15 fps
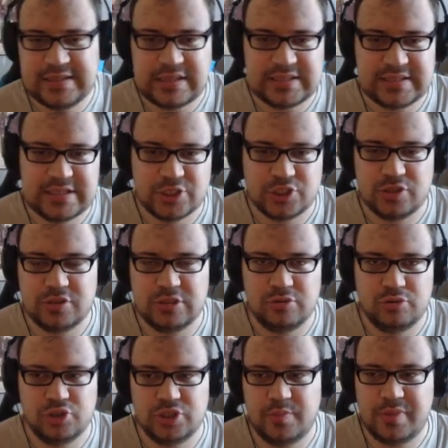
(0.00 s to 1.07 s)
Не сказать, что
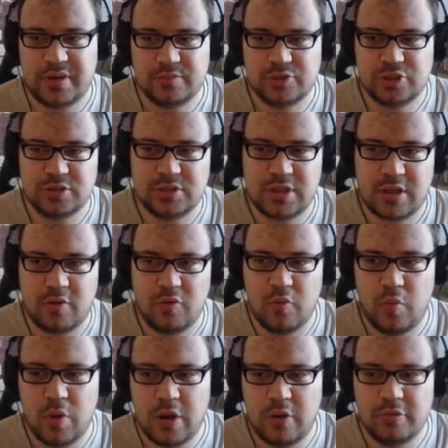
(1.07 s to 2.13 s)
это уже прям что-то такое
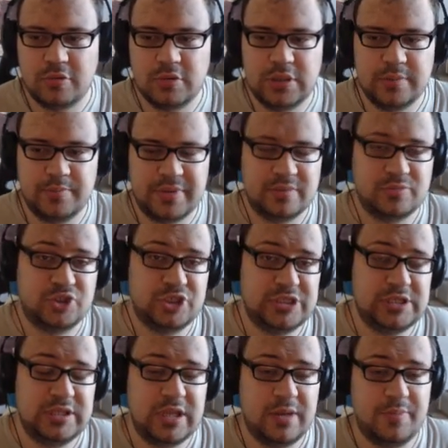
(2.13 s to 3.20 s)
вау и прям
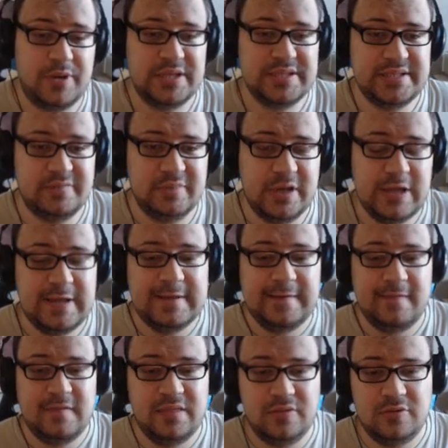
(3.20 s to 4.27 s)
жизненно необходимо,
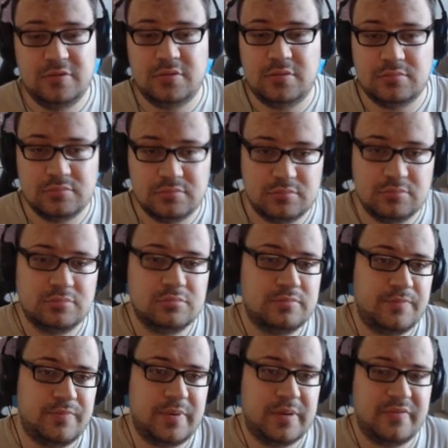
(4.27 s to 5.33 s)
но
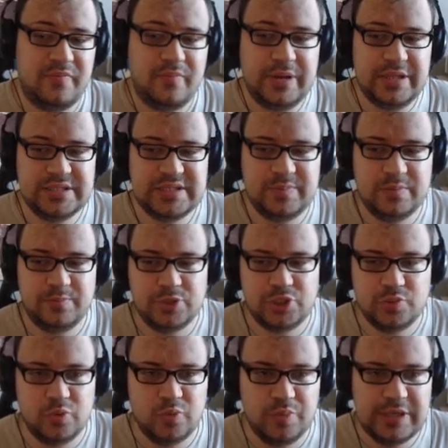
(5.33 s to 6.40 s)
по, в принципе,
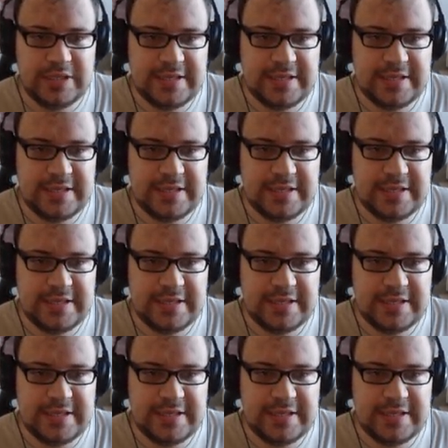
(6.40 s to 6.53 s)
почему бы и